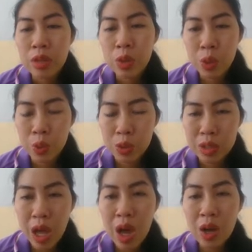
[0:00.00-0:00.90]
ถูก
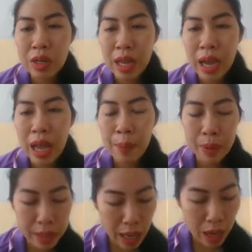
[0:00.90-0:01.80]
ต้องนะคะ พ
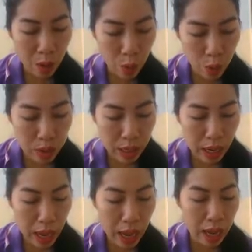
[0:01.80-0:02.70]
ยาคุดนะ
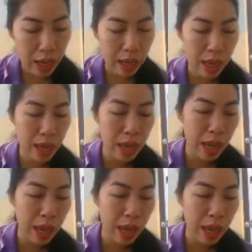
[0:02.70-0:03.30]
คะอ่า